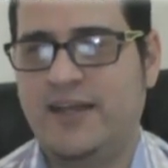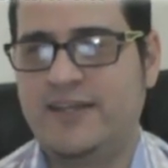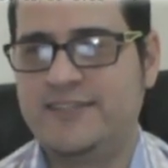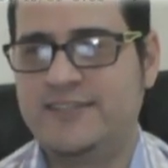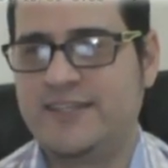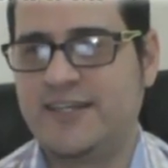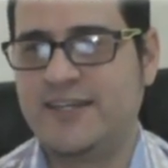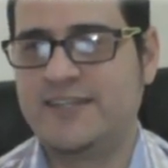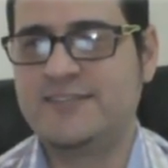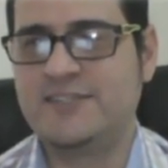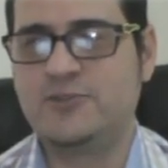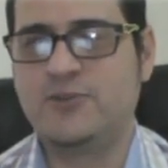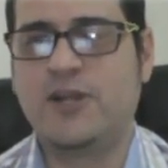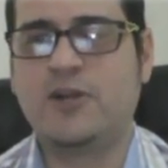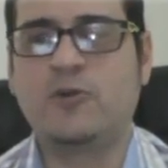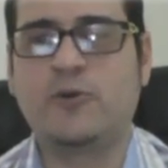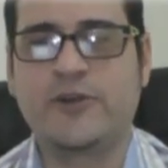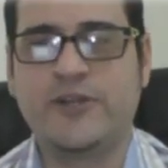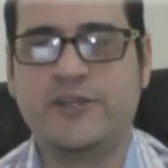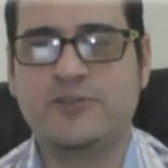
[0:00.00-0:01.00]
están haciendo
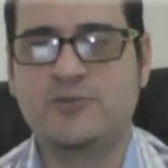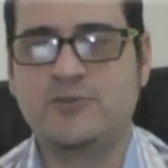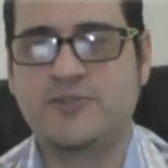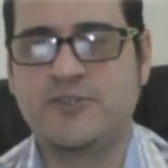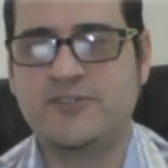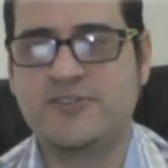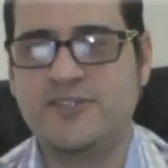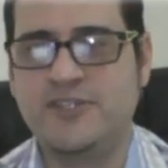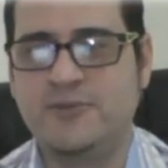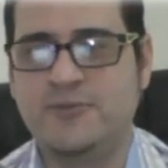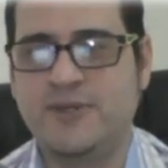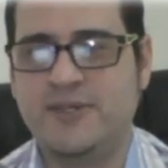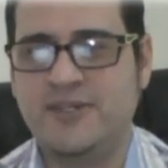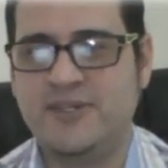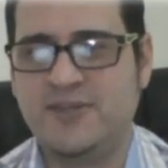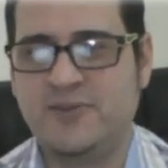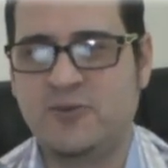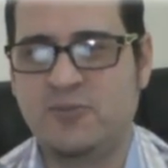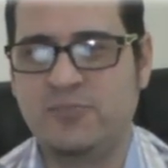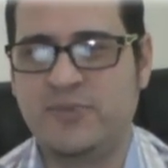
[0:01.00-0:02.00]
las corridas
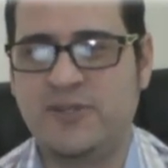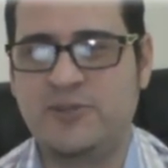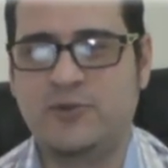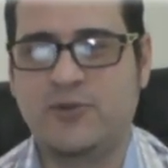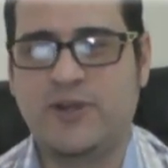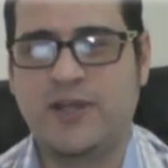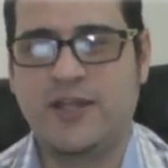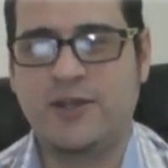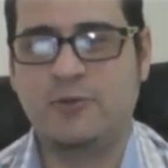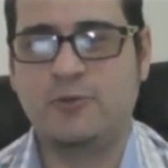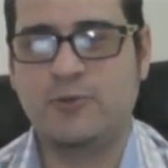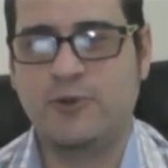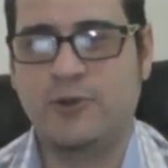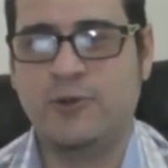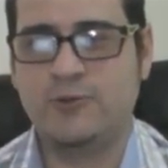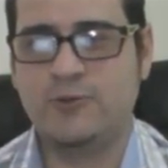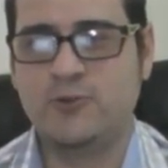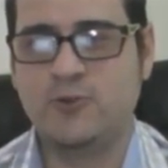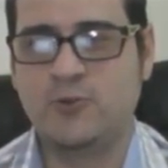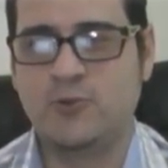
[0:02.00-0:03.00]
sucesivas, rompiendo cada uno de
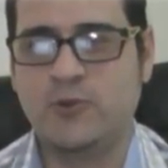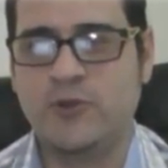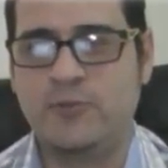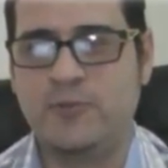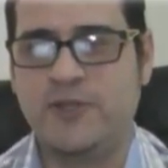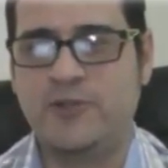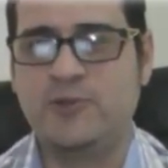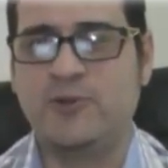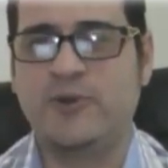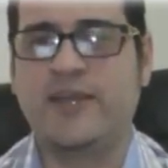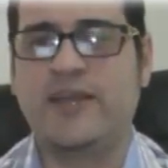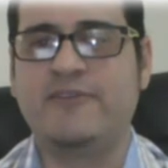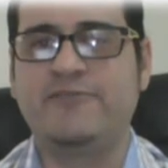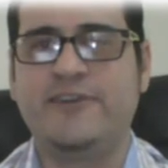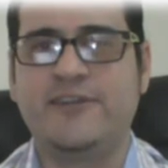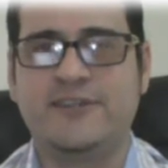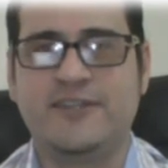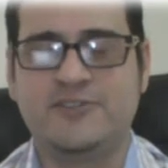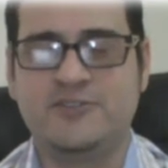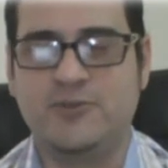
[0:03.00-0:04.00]
los tubos y viendo qué
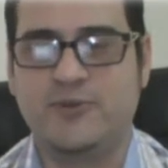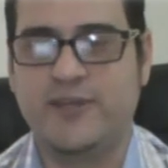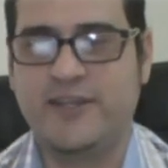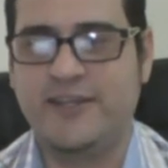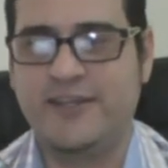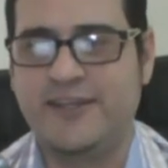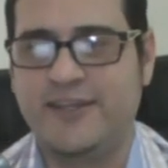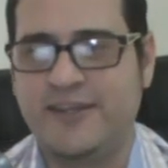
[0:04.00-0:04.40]
afectación